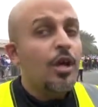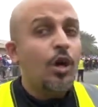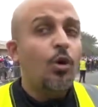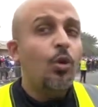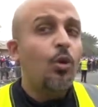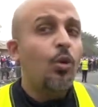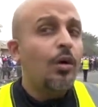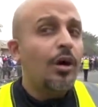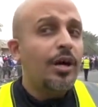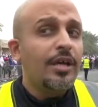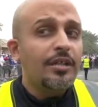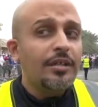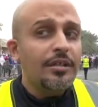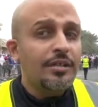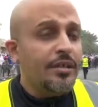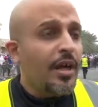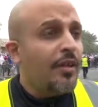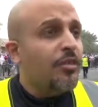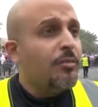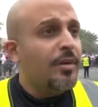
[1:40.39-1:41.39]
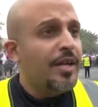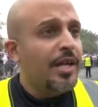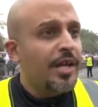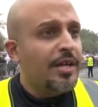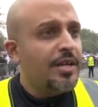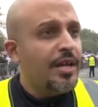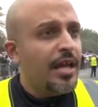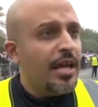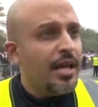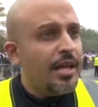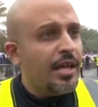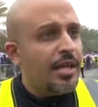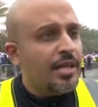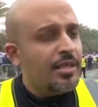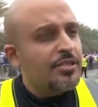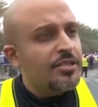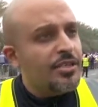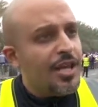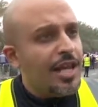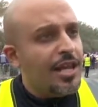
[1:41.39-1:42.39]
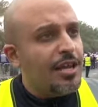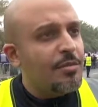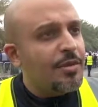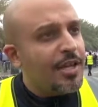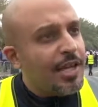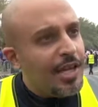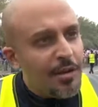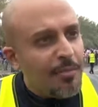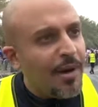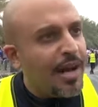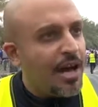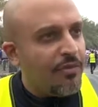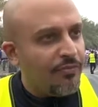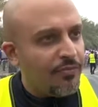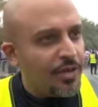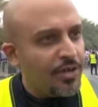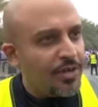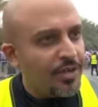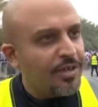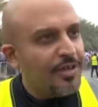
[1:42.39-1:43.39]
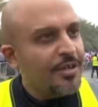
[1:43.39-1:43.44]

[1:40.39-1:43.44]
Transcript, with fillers: ونضمن ان نسلم كل المرافق